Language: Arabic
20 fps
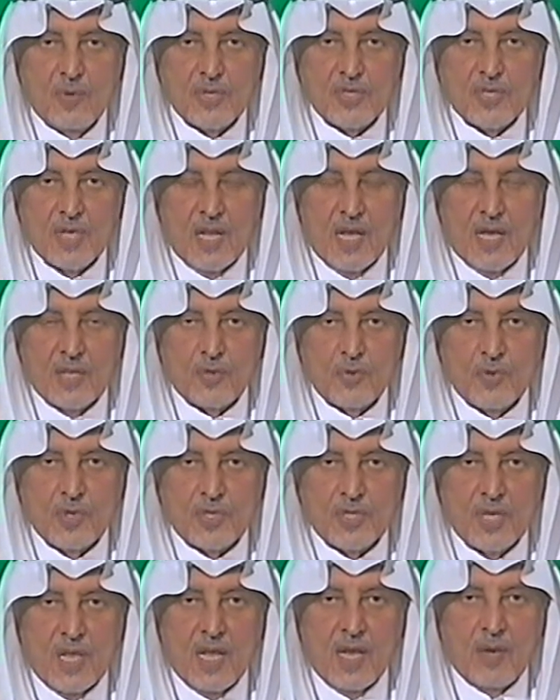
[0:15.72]
والصلاة
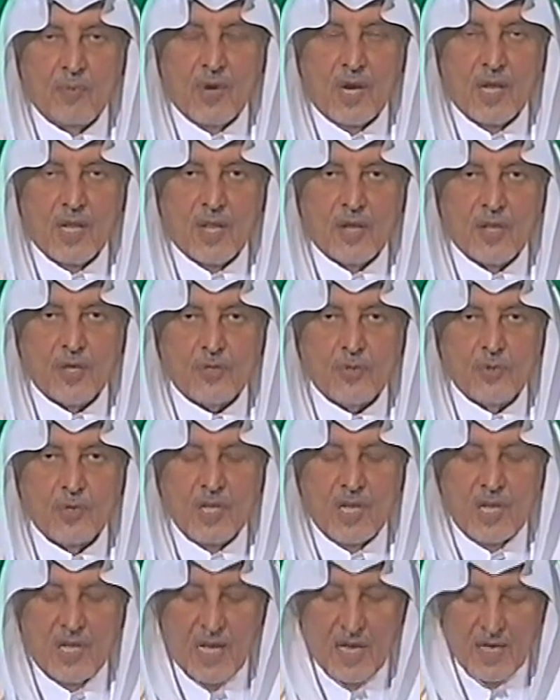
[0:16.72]
والسلام على
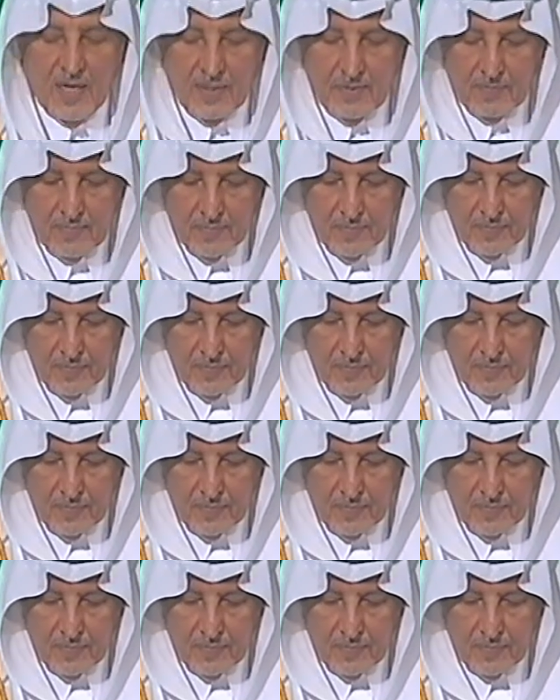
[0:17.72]
رسول الله